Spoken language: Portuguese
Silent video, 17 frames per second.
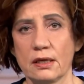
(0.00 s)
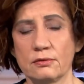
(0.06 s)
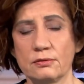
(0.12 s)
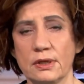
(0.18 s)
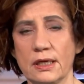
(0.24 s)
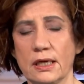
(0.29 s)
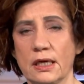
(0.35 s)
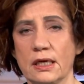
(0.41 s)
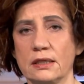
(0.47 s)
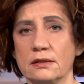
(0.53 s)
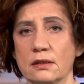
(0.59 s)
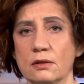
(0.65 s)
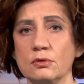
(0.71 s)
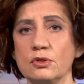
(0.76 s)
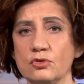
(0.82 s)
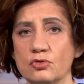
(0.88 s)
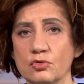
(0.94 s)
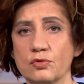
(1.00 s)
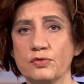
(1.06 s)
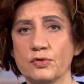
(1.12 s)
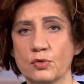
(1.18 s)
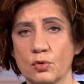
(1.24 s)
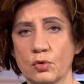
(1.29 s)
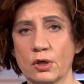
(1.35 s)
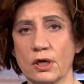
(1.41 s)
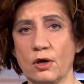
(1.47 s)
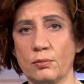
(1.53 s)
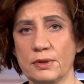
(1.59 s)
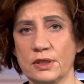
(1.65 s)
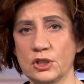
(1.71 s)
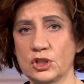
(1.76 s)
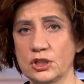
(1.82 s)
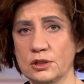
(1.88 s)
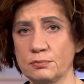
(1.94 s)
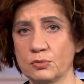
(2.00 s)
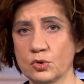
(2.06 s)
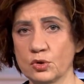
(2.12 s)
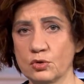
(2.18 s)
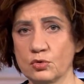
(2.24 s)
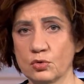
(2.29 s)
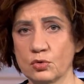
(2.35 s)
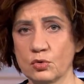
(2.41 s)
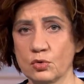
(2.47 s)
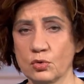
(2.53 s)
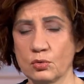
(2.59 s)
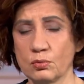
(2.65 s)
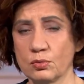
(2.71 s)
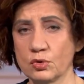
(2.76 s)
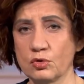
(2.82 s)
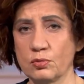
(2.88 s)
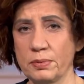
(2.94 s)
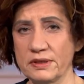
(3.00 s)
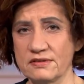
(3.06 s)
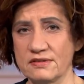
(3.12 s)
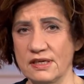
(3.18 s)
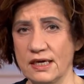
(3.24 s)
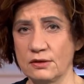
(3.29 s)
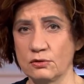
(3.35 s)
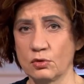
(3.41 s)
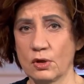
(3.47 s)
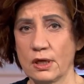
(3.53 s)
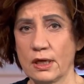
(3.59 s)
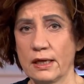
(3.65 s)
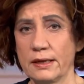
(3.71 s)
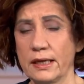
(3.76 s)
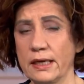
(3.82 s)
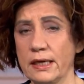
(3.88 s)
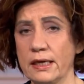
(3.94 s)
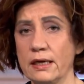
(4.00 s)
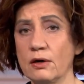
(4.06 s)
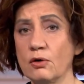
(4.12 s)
Né? Então, isso ficou realmente muito, muito pesado. É,